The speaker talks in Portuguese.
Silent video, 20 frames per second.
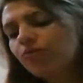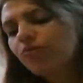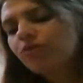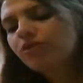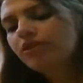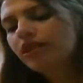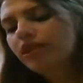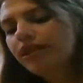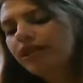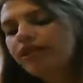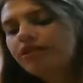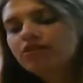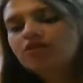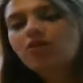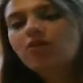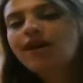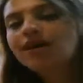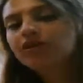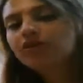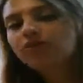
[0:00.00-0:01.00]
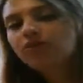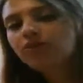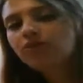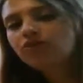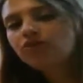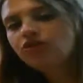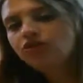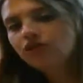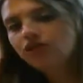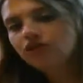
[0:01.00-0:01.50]
tipo 3, 4
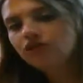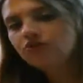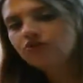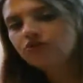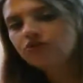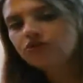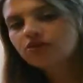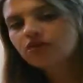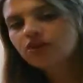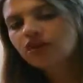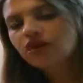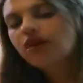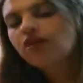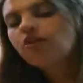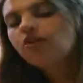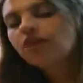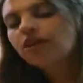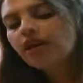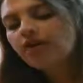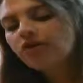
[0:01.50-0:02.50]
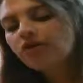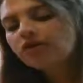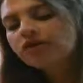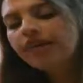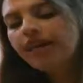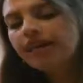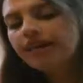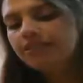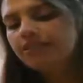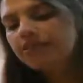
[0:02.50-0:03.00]
minutinhos. O que
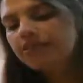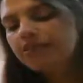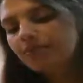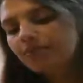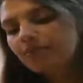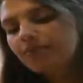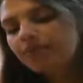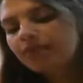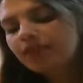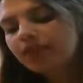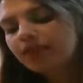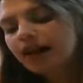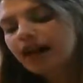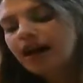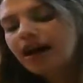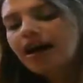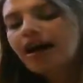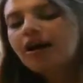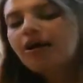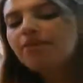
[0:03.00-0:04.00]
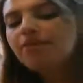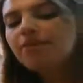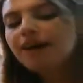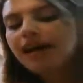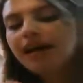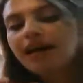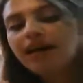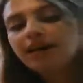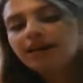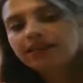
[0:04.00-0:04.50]
acontece? A
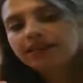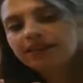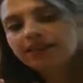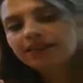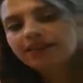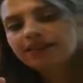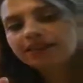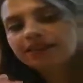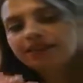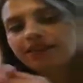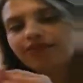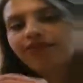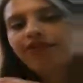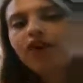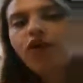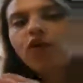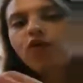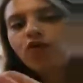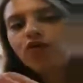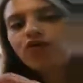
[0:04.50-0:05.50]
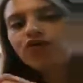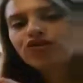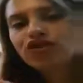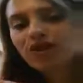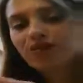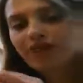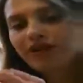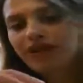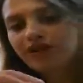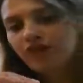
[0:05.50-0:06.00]
prata
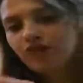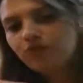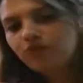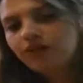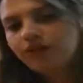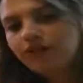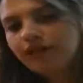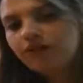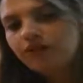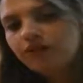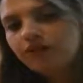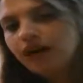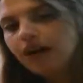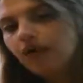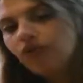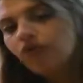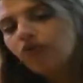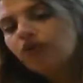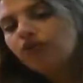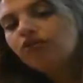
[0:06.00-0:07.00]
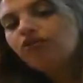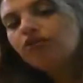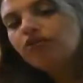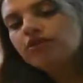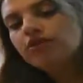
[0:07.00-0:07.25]
enferruja, perde o brilho e tal. Quando